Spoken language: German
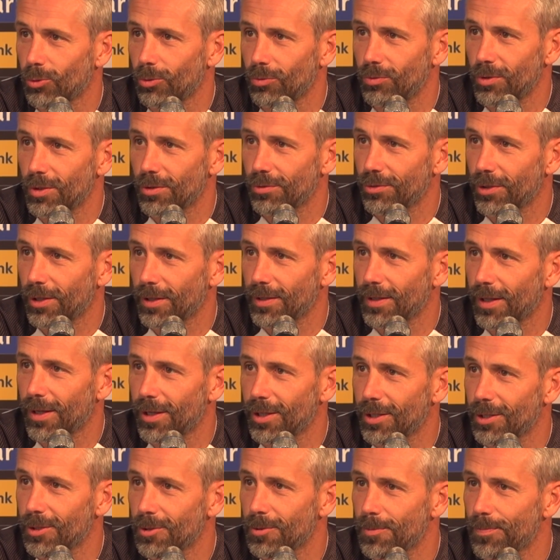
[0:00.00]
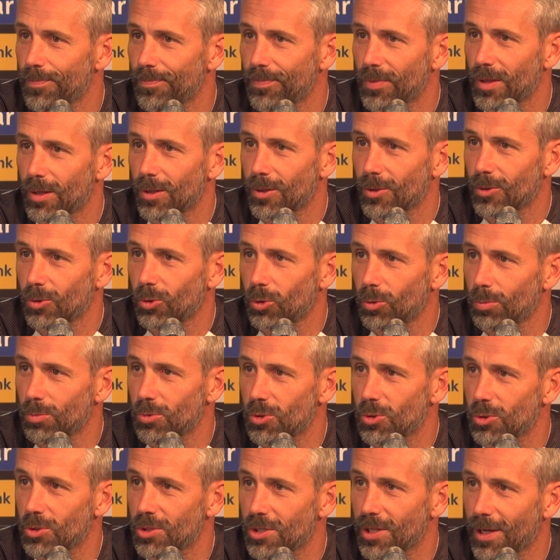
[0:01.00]
Und wir fahren dahin,
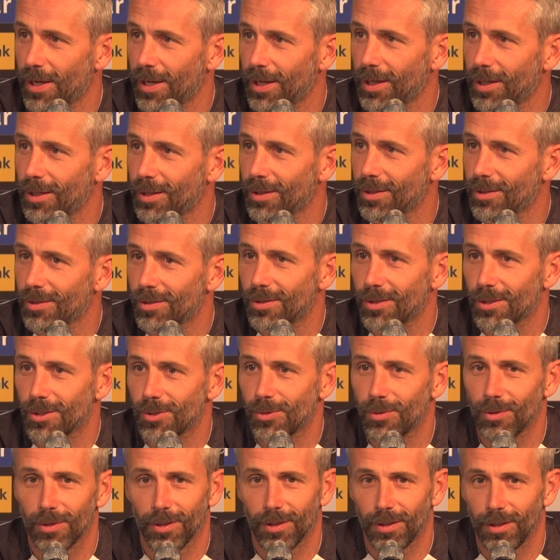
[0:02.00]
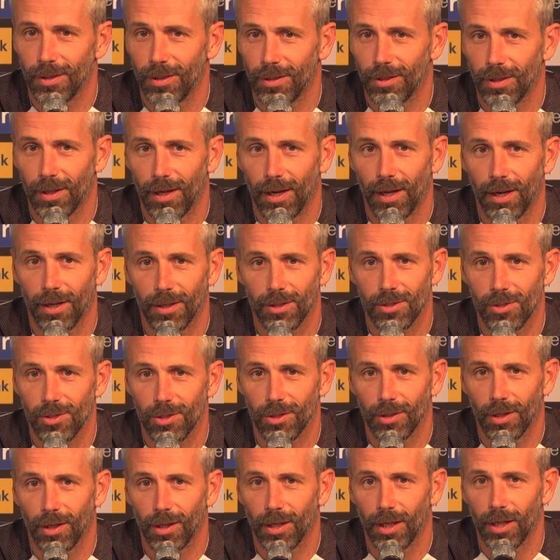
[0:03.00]
um zu zeigen, dass wir in der Lage
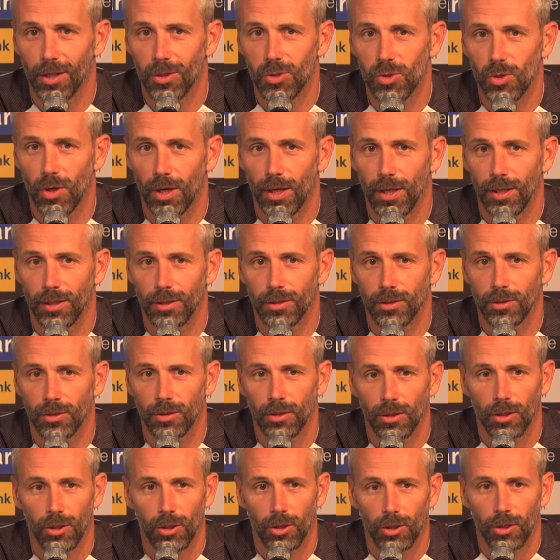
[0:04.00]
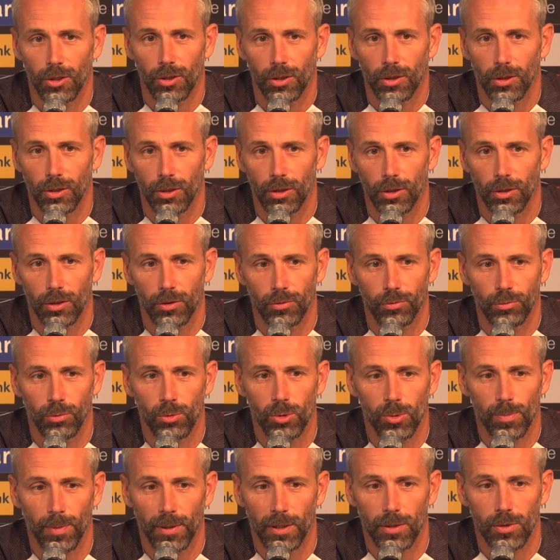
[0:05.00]
sind, dagegen zu halten, äh,
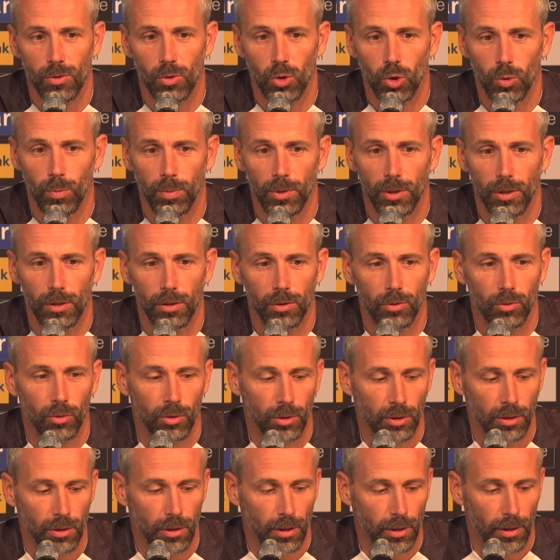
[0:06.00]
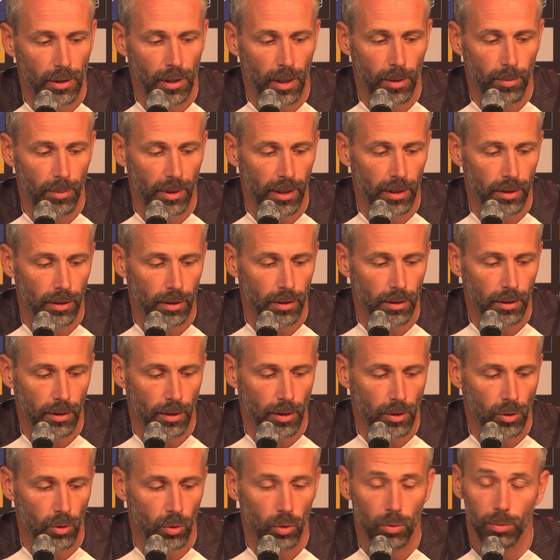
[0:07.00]
Fußball zu spielen und äh, am
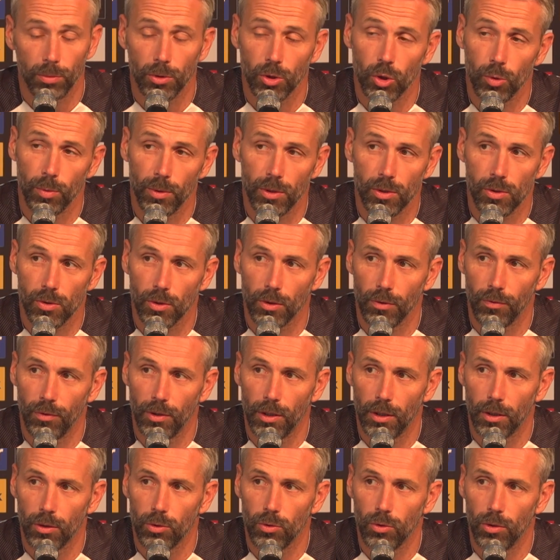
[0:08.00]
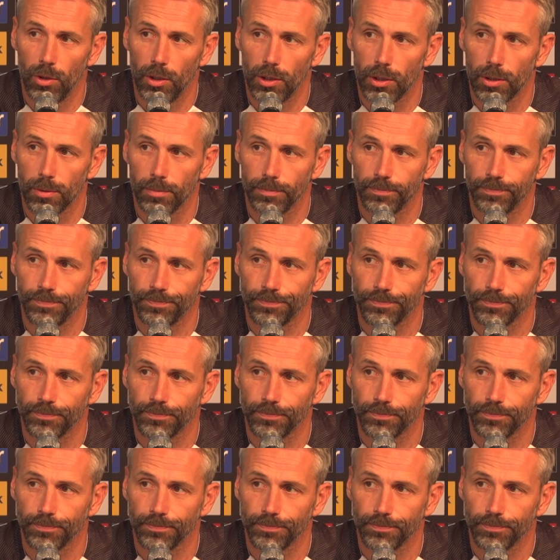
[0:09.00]
Ende auch um das Spiel zu gewinnen, natürlich.